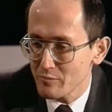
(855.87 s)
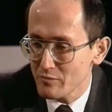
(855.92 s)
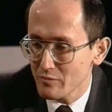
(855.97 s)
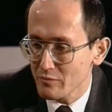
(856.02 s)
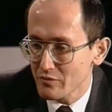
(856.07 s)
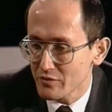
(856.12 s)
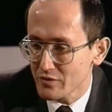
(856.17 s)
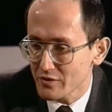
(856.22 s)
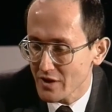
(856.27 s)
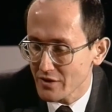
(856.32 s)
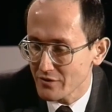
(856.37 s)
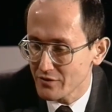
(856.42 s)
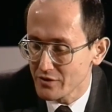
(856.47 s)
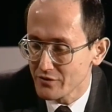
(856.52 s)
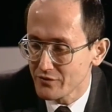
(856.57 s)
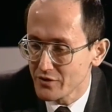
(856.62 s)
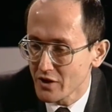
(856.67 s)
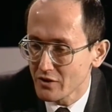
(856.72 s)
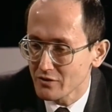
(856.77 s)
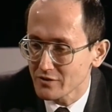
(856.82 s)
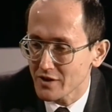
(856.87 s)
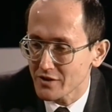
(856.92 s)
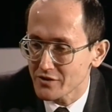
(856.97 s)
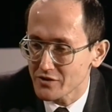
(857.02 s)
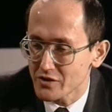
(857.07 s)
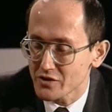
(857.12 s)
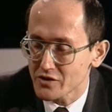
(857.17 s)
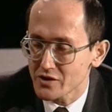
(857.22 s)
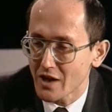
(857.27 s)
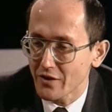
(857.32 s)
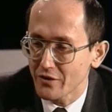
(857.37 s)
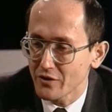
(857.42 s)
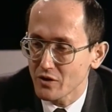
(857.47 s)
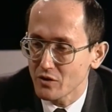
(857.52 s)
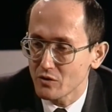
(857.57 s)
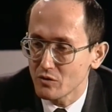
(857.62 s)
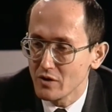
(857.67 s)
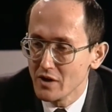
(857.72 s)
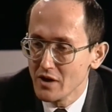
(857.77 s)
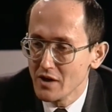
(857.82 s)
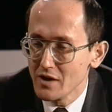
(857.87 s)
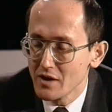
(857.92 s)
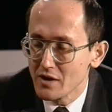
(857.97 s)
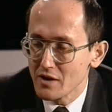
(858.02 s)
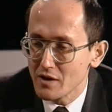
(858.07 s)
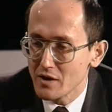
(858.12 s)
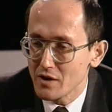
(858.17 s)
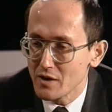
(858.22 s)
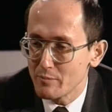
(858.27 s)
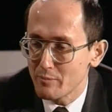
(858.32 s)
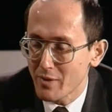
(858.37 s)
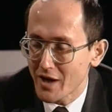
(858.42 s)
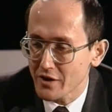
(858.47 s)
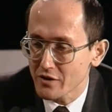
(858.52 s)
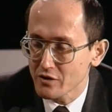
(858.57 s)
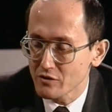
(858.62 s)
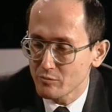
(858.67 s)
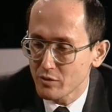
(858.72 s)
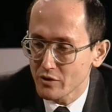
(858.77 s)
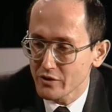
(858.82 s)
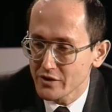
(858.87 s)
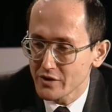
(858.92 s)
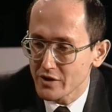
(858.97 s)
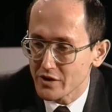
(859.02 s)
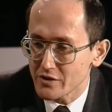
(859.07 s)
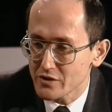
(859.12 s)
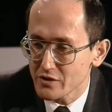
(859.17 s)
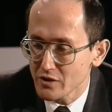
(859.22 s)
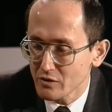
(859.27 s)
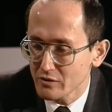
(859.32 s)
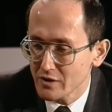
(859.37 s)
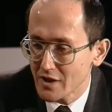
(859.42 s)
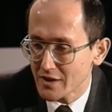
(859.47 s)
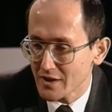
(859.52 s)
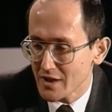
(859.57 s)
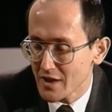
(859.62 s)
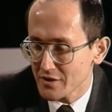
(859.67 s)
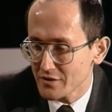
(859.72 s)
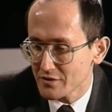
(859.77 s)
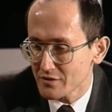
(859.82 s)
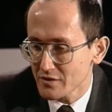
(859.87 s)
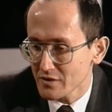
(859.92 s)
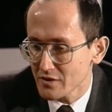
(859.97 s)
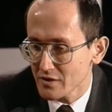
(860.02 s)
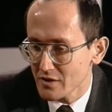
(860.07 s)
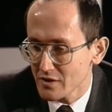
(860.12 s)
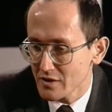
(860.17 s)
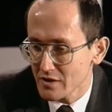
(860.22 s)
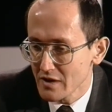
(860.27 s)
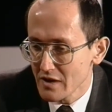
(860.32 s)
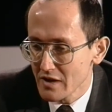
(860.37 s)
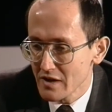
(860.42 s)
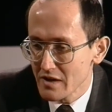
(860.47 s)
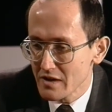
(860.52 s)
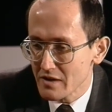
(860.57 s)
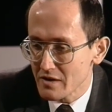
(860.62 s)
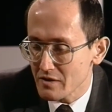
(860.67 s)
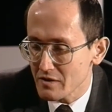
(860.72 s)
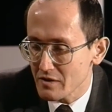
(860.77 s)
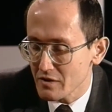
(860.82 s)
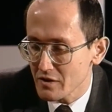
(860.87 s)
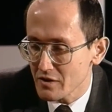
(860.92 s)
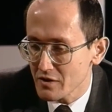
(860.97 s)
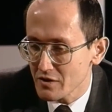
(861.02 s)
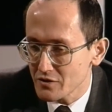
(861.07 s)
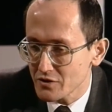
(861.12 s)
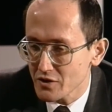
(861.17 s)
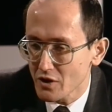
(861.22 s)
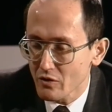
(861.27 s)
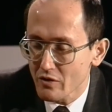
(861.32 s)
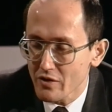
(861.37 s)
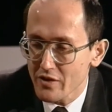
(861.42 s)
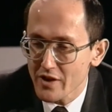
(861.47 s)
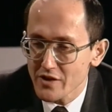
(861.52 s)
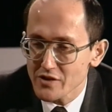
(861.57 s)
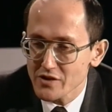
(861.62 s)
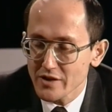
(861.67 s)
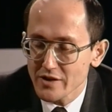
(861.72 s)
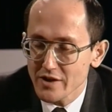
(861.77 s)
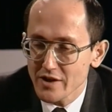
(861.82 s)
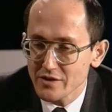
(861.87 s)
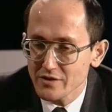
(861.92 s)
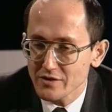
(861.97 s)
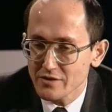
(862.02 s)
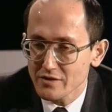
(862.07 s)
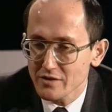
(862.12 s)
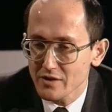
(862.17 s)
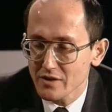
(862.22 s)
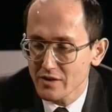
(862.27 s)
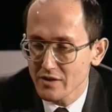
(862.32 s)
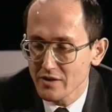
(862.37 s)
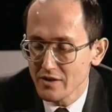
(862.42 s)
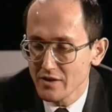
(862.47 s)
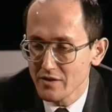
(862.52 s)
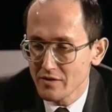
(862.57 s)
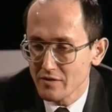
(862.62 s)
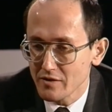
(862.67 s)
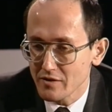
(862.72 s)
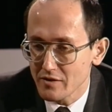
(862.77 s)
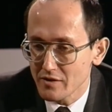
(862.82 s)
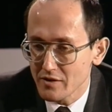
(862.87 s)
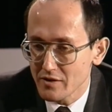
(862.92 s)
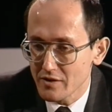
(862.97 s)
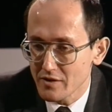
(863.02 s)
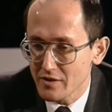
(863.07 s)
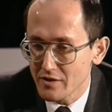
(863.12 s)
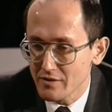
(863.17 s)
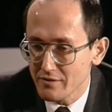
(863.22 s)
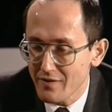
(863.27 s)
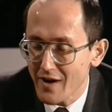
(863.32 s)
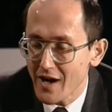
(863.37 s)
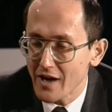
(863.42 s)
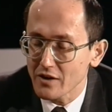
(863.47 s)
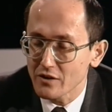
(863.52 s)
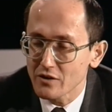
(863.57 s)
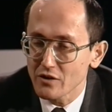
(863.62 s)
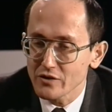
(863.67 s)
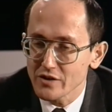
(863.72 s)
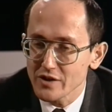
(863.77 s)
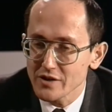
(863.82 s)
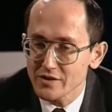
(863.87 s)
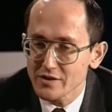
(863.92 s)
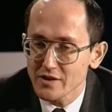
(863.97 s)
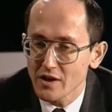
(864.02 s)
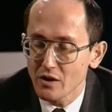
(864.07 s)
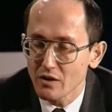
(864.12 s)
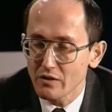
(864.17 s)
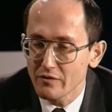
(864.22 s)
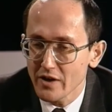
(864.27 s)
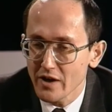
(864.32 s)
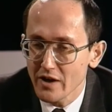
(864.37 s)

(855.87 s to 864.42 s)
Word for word: w tej chwili wiązać się z żadną y, partią polityczną, natomiast y, sądzę, że jest warto, jest celowe